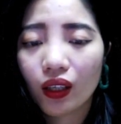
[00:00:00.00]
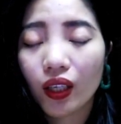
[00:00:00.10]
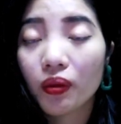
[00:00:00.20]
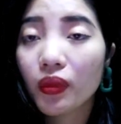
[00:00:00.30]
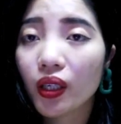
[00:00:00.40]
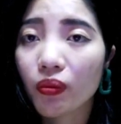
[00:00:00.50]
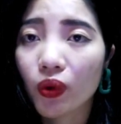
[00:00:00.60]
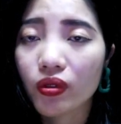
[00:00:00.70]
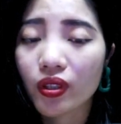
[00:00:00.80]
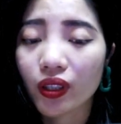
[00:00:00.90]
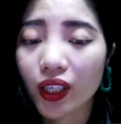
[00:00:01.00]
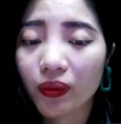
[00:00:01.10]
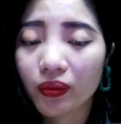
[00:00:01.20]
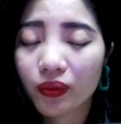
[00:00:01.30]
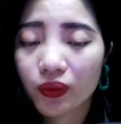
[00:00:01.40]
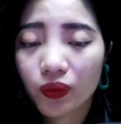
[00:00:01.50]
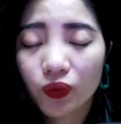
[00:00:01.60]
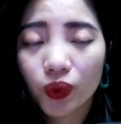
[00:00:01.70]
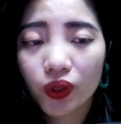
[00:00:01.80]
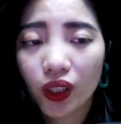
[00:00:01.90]
Đến 11 giờ đêm,
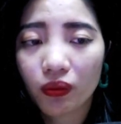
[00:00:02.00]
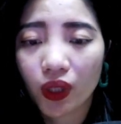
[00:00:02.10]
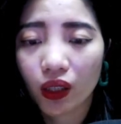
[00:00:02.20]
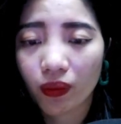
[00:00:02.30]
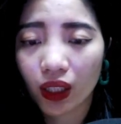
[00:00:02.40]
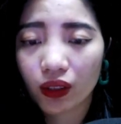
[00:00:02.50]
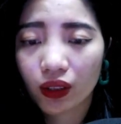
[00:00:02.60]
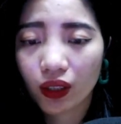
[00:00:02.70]
Vũ Thần mở mắt.